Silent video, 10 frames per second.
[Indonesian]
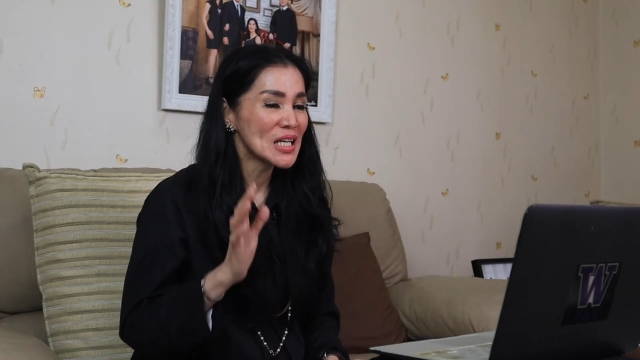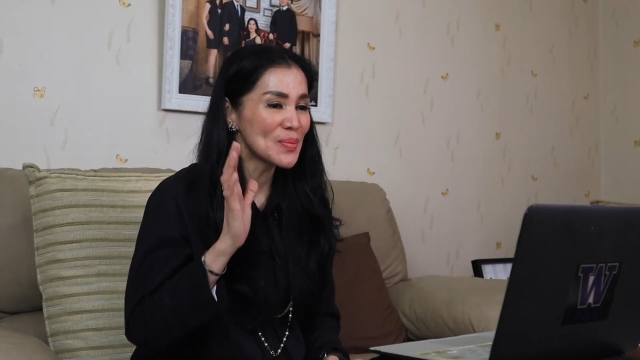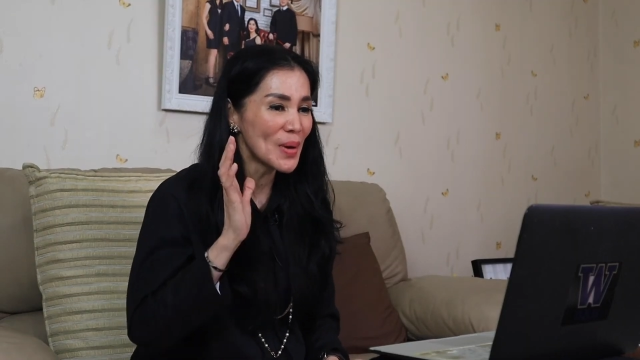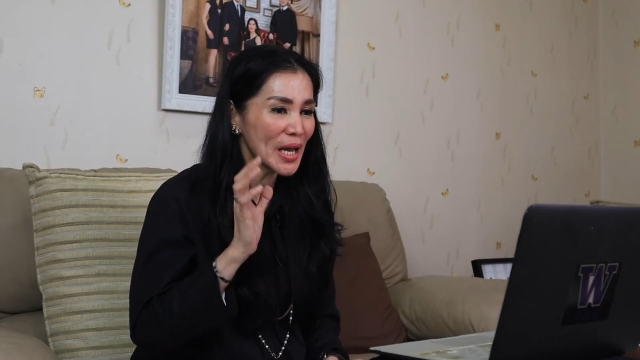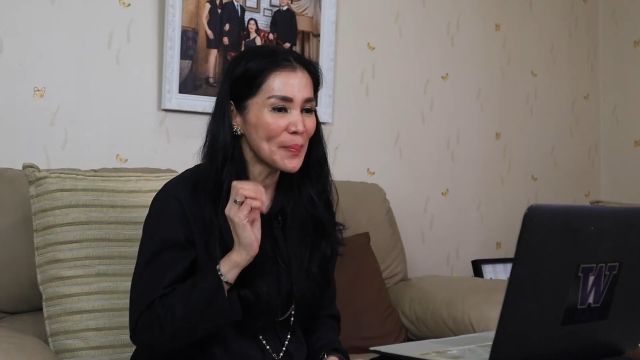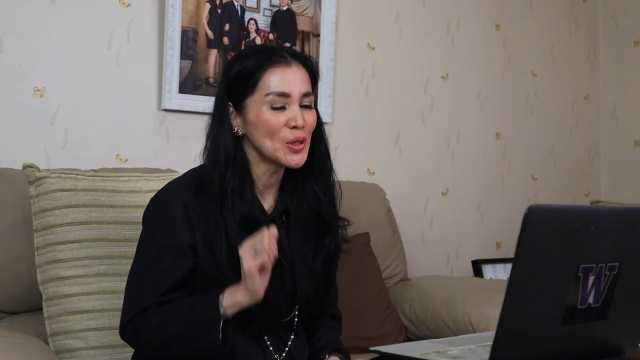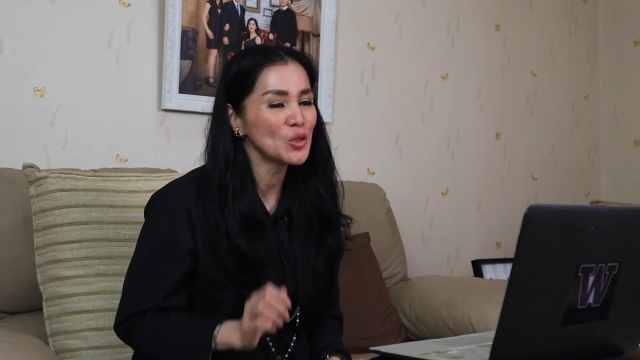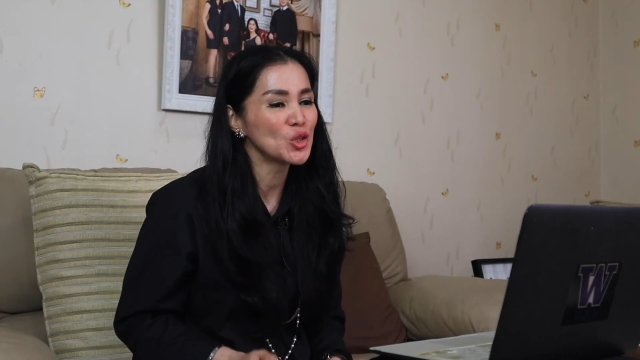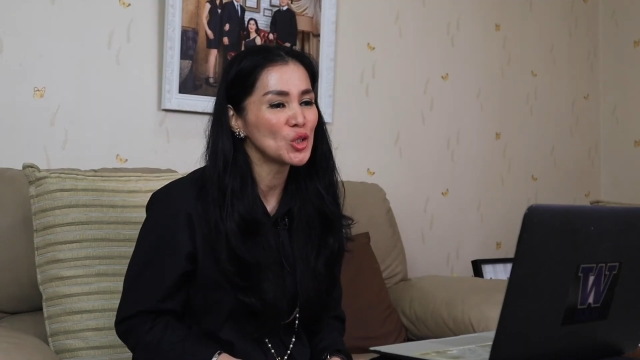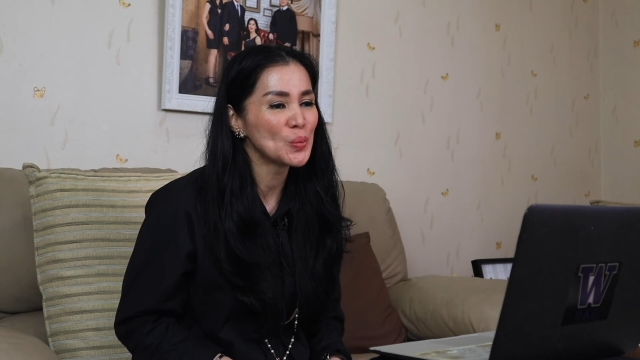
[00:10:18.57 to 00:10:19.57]
Sebagai
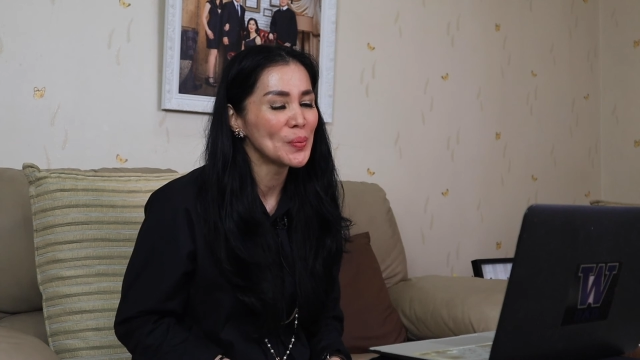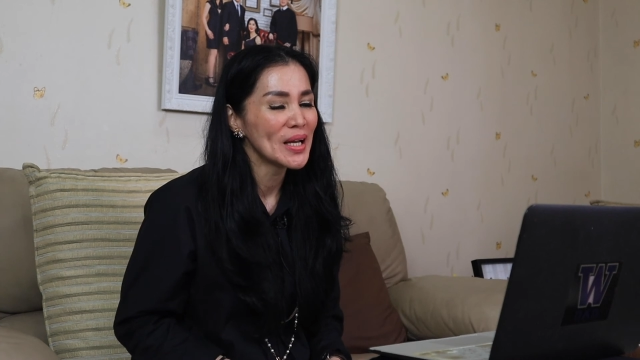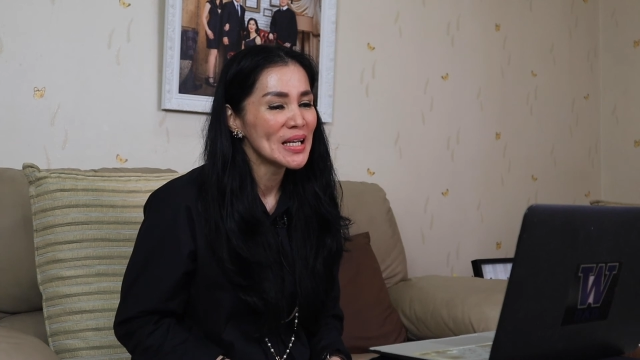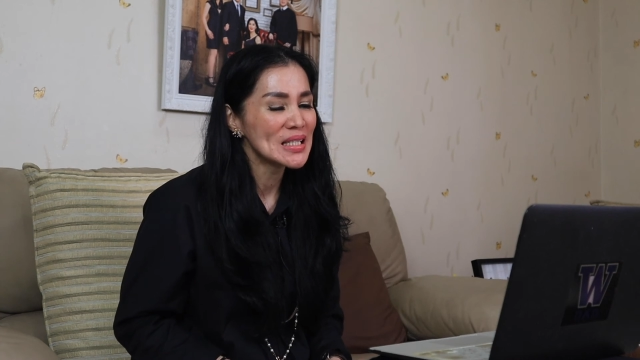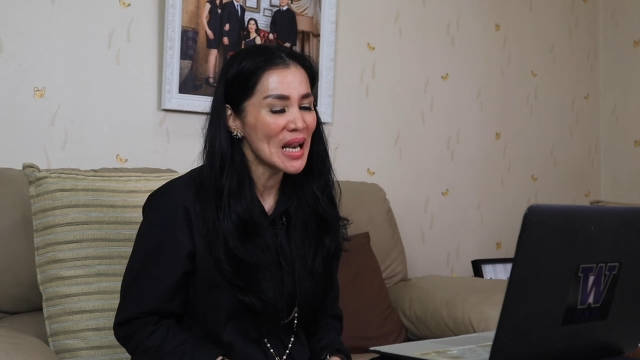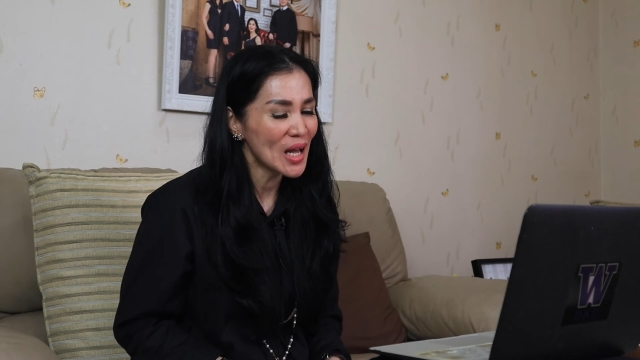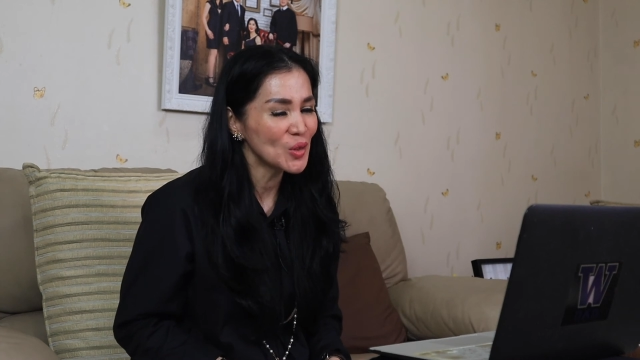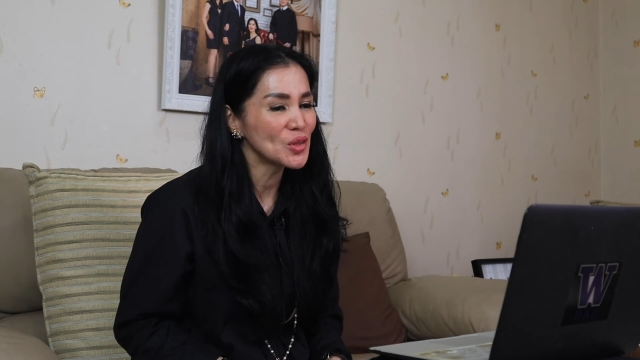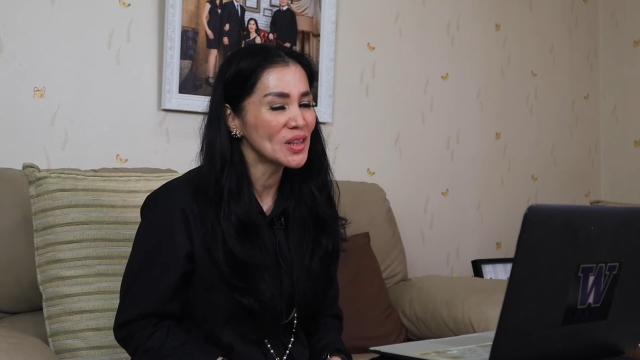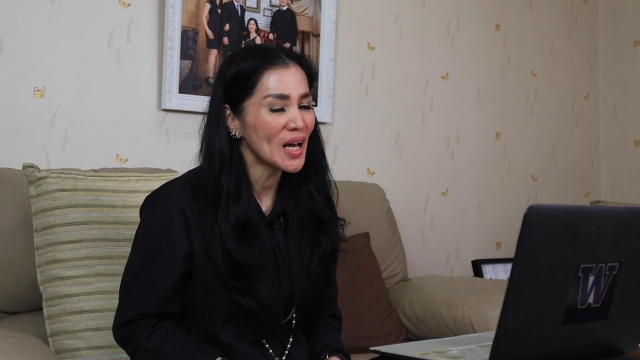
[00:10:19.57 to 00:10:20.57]
penutup, selalu